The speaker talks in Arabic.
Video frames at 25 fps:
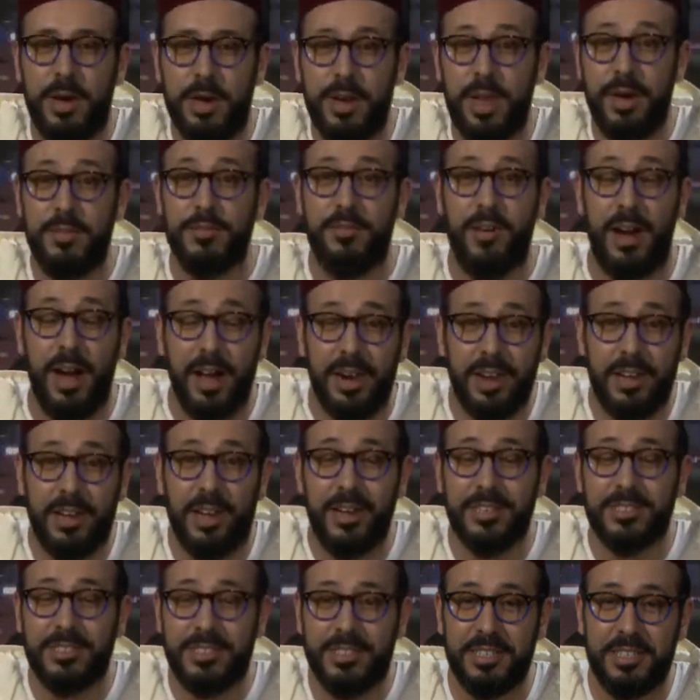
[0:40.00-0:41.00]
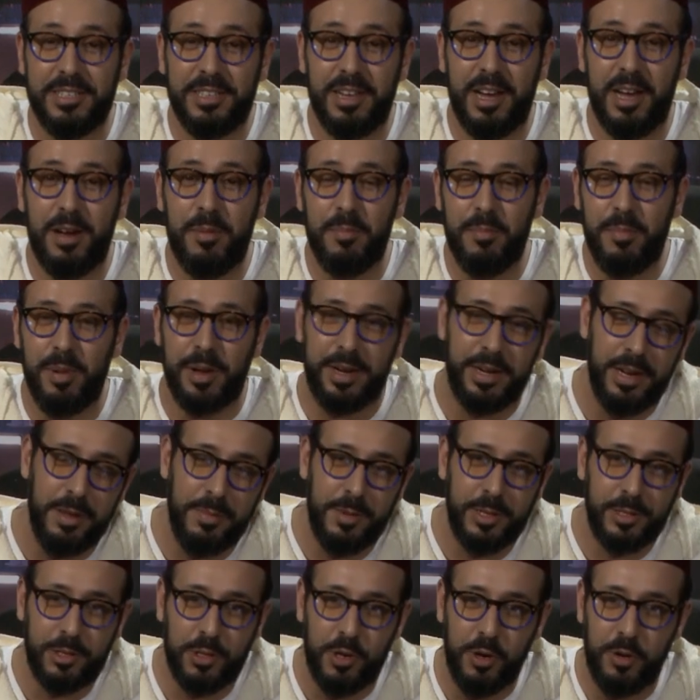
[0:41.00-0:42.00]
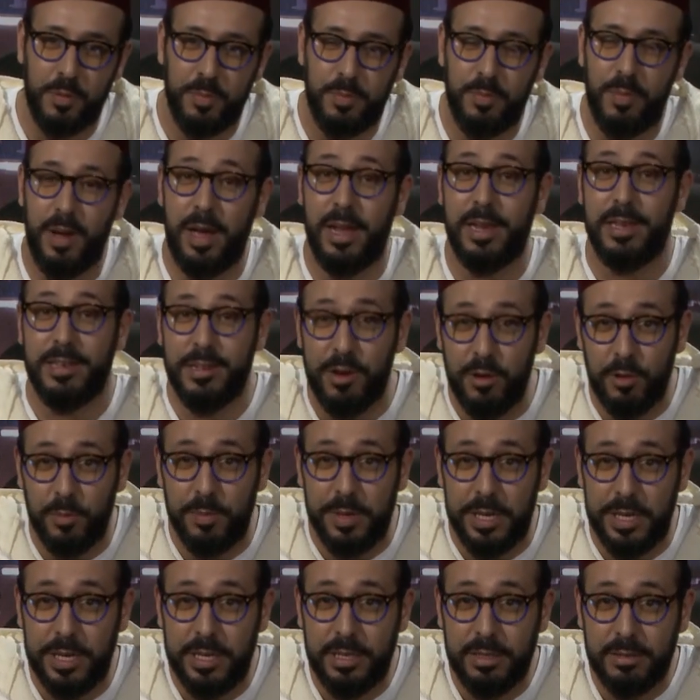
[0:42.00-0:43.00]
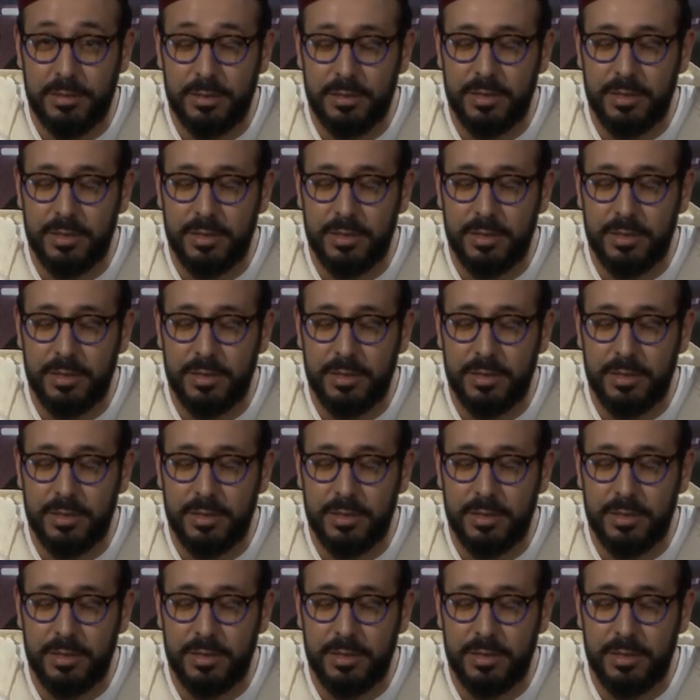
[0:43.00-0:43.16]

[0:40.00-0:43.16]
معنا في حلقه جديده من برنامجكم اليومي